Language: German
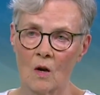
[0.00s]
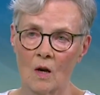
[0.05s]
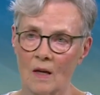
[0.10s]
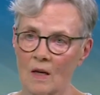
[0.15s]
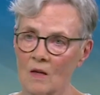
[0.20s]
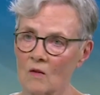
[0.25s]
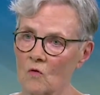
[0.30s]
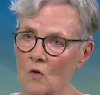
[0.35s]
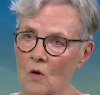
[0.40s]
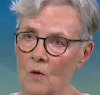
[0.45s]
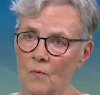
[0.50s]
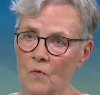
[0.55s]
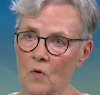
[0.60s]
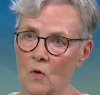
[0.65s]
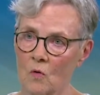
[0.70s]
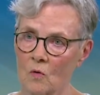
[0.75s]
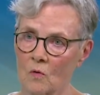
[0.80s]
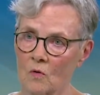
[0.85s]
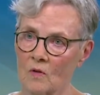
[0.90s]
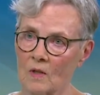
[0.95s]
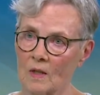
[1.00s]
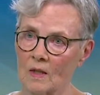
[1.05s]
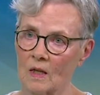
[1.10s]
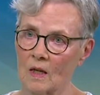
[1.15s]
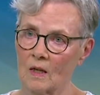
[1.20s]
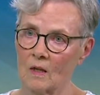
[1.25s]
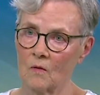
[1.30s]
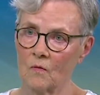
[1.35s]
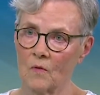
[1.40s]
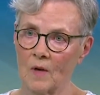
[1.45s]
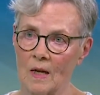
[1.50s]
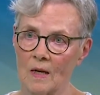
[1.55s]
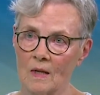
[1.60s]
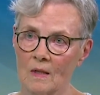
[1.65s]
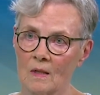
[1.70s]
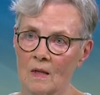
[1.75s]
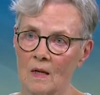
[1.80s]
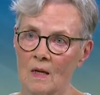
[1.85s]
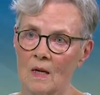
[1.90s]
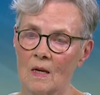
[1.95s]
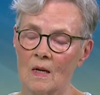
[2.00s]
ist Opfer häuslicher Gewalt.